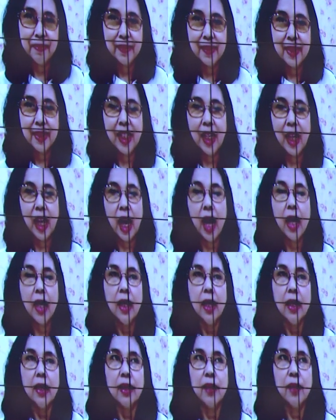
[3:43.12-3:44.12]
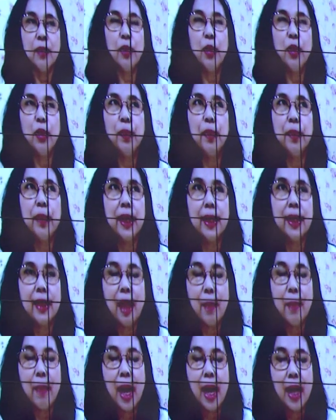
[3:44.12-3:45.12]
Iya, sebelum kita
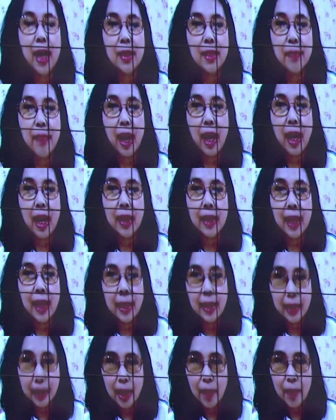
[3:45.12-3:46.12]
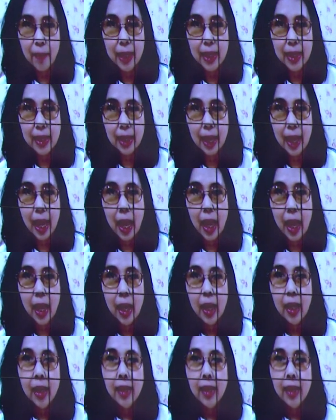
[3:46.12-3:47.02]
bahas makanan ya Mas ya, hmm.